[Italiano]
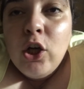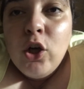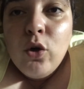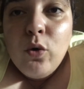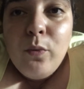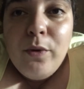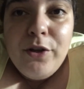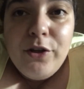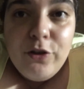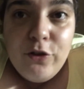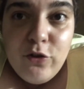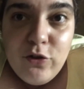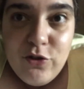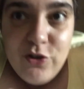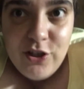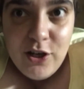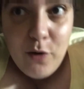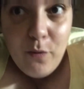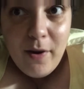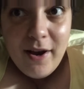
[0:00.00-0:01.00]
Quindi di
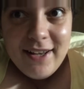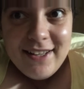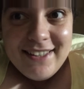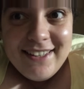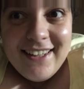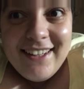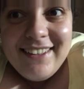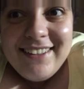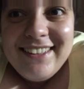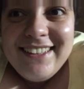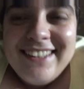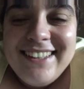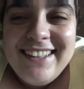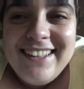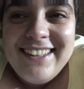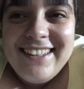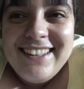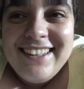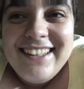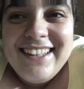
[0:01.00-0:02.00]
conseguenza
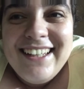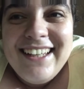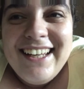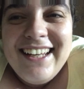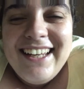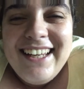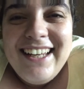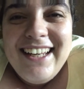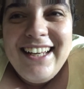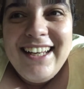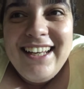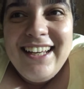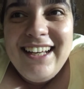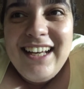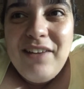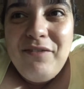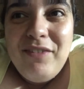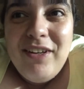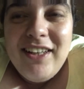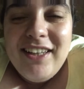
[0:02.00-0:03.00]

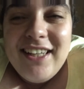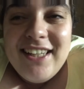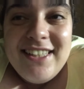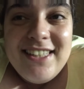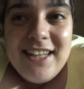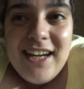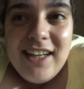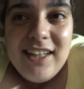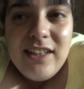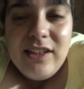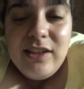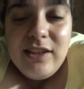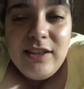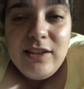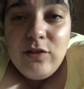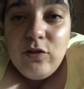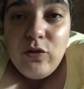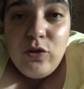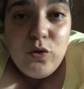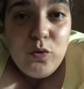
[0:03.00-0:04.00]
l'ha vinta
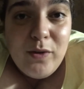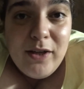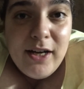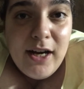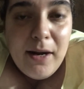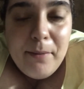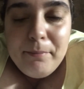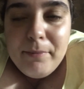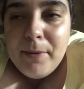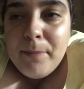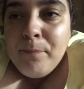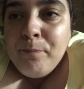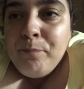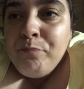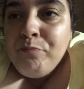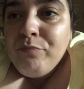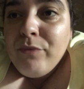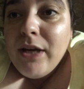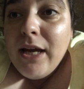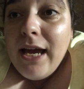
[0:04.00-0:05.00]
Inzaghi con i suoi cambi.
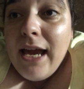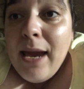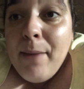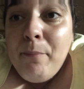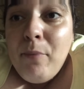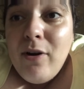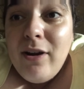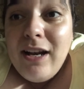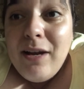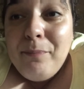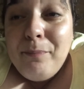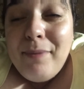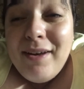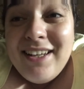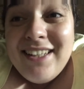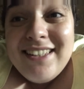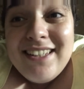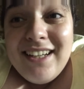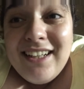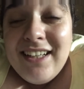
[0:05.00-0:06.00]
E poi l'ha
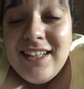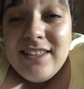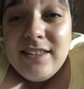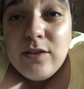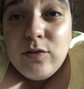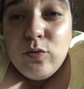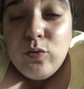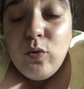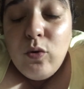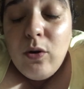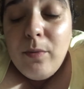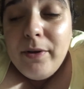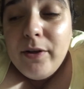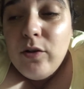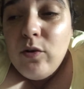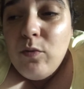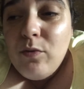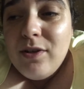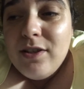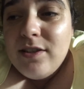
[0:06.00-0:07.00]
persa anche Sassuolo, perché
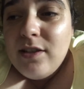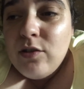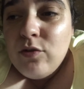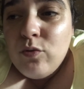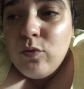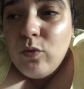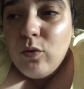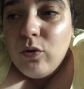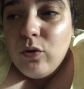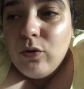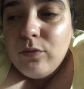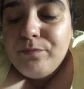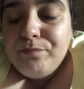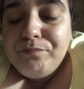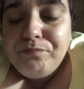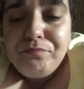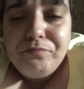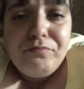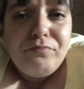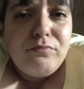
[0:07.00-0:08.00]
comunque Sassuolo,
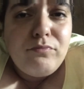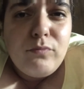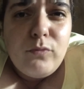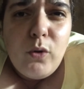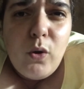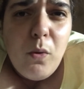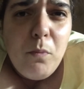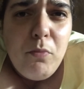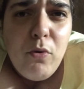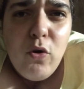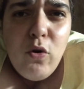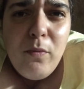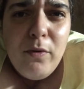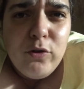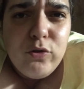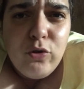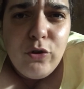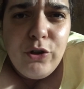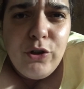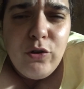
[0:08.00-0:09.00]
un po' come il
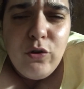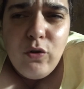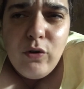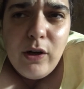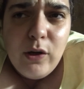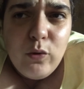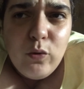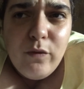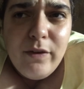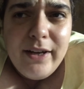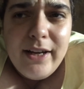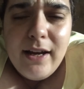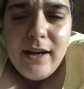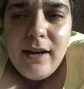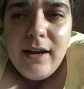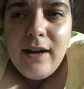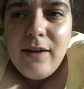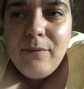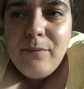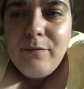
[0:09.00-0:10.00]
Torino con la Juve che
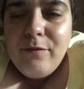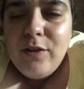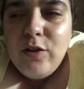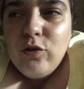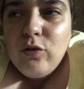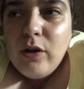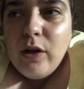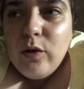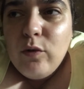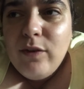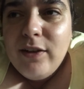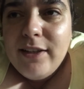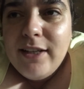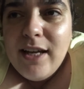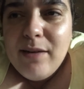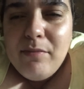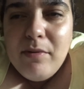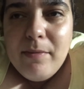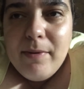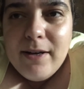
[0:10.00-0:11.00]
ha vinto la Juve il
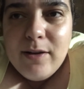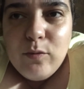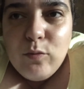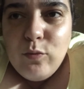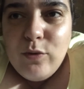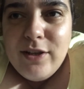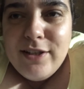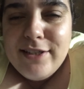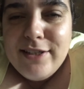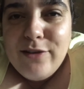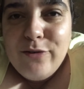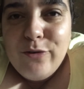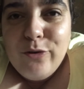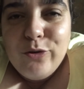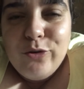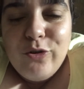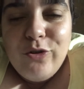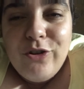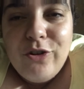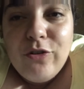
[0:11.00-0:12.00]
derby per 1-0 col
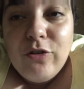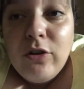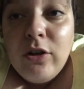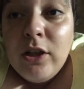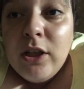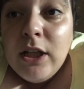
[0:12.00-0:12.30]
Torino,